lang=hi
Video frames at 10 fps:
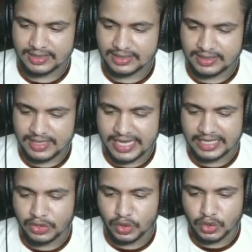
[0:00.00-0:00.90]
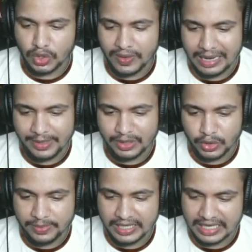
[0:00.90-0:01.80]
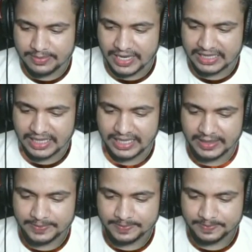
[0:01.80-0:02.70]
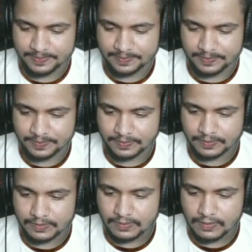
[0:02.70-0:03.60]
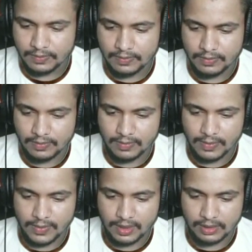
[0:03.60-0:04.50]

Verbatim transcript: देख रहे दो दो वाला भी कोई गलत बात नहीं है बड़ा वाला ओपी चल रहा है